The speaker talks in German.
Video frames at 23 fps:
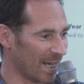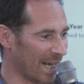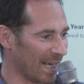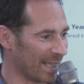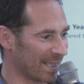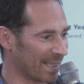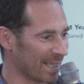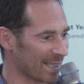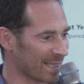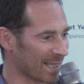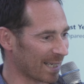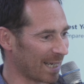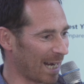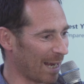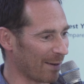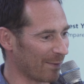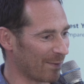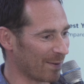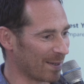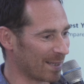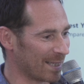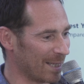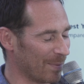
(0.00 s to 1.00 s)
An dieser
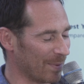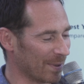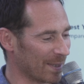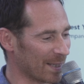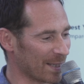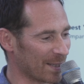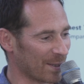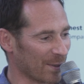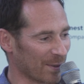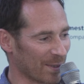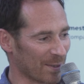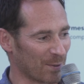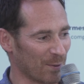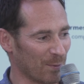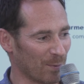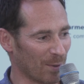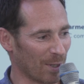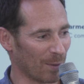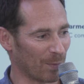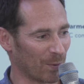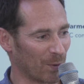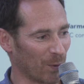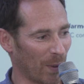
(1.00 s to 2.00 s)
Grafik sieht man das noch, dass
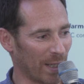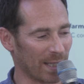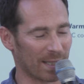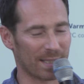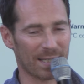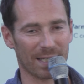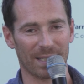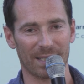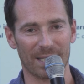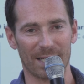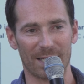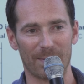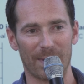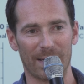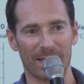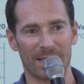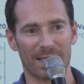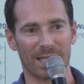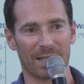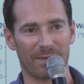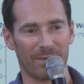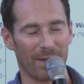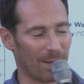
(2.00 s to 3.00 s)
überhaupt 19 der
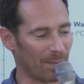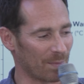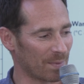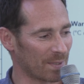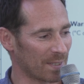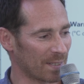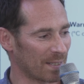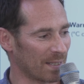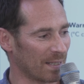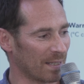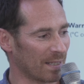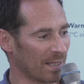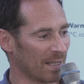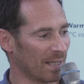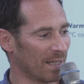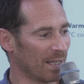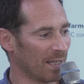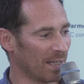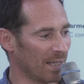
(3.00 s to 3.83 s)
20 wärmsten,